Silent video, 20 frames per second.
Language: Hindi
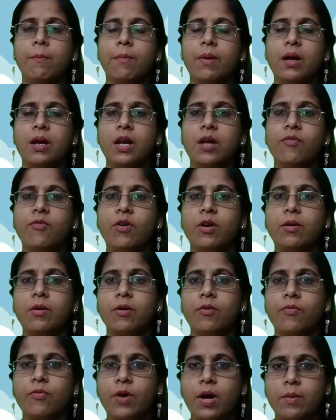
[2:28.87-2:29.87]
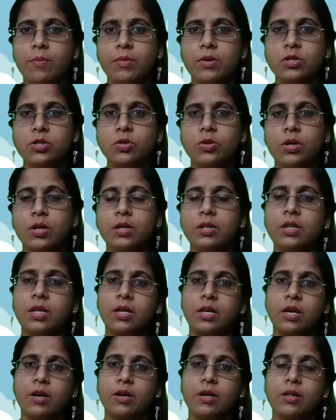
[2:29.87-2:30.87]
पहला फार्मर जो है
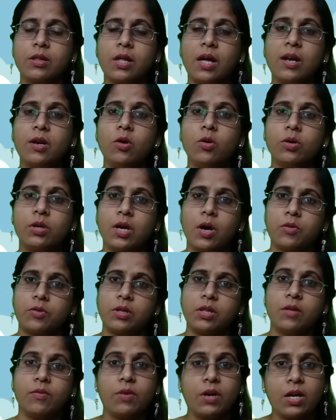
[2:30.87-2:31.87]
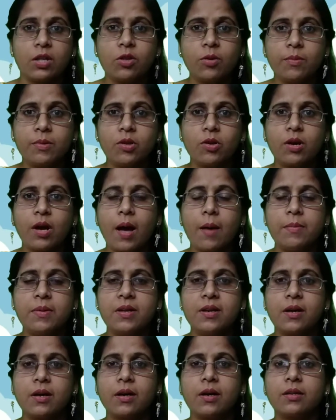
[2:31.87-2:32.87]
देखिए किसान लोग क्या होते हैं खेतों में तो काम नहीं
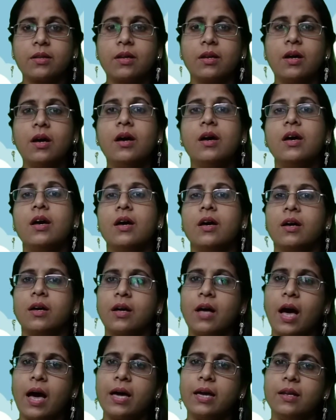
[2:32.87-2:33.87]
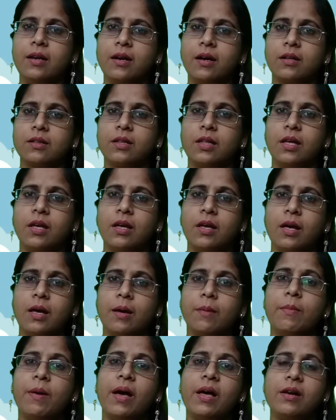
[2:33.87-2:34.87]
रख करते ना गाय रखते
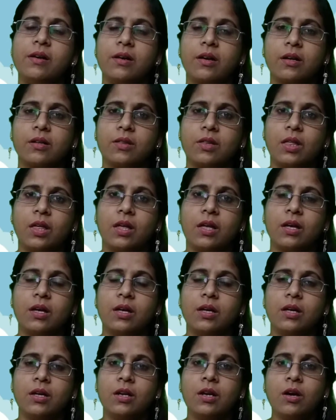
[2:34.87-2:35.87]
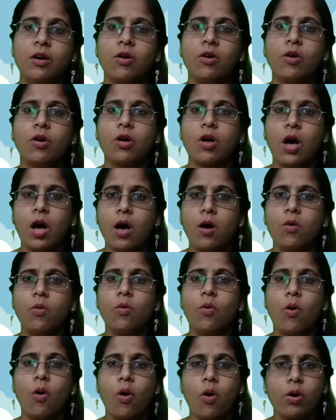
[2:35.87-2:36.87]
हैं बैल रखते हैं है ना काऊ
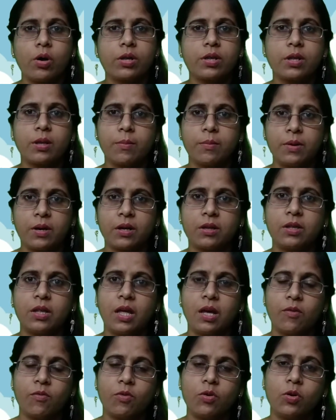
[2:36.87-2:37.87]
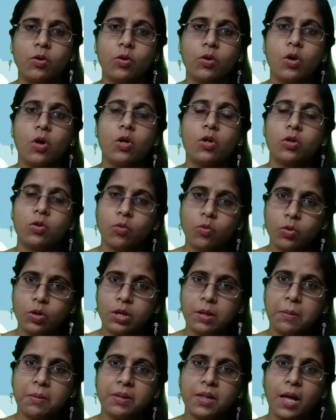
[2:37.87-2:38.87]
ऑक्स सब रखते हैं वो लोग
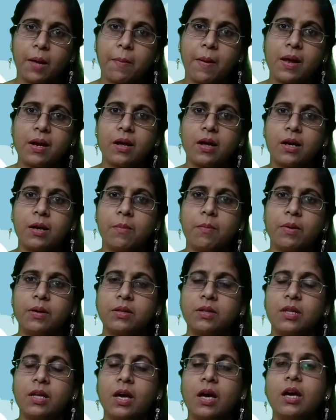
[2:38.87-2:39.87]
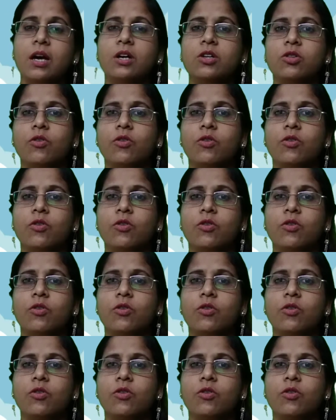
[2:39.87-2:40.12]
उनकी देखभाल करनी पड़ती है